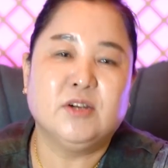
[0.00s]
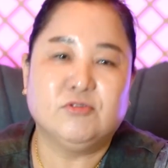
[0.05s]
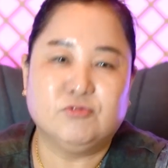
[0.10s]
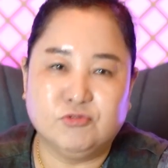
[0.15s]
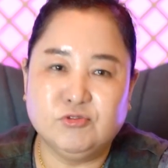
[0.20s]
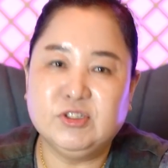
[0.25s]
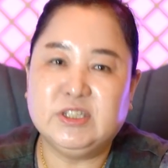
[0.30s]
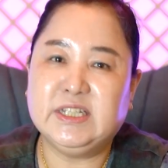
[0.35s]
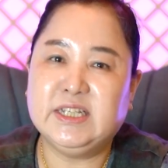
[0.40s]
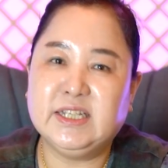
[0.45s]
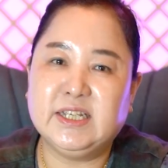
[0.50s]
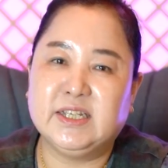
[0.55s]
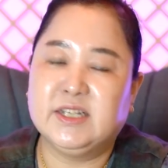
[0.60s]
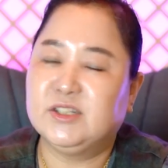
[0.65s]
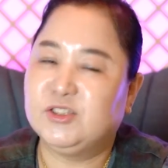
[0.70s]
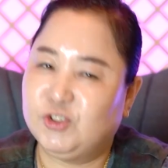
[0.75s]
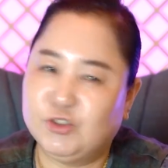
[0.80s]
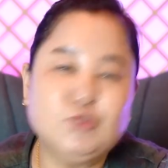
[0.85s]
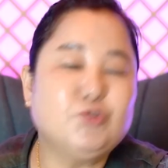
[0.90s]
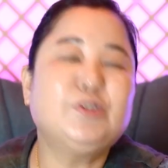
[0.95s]

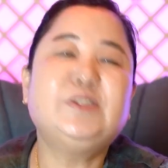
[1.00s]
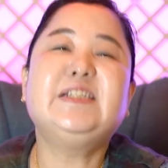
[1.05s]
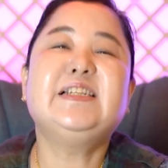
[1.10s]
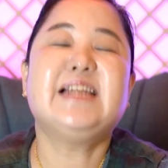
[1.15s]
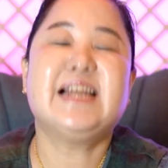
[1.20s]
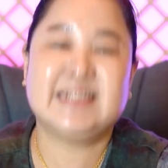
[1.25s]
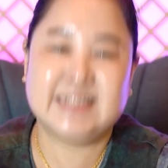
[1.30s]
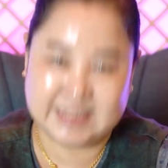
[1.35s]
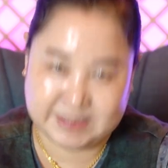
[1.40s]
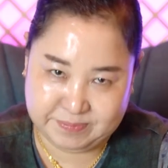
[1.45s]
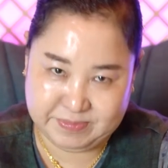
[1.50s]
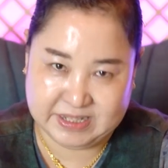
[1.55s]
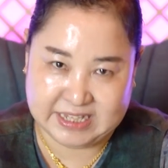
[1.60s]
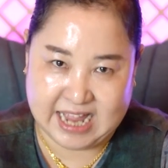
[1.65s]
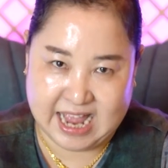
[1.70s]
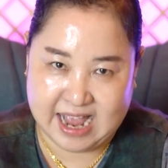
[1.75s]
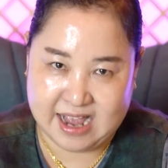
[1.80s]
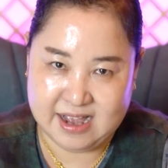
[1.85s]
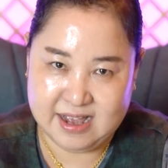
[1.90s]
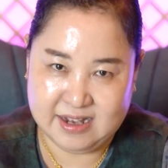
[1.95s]
운이 죽진
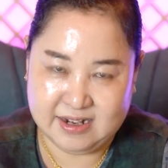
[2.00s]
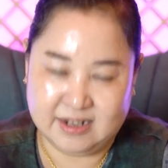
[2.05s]
않습니다.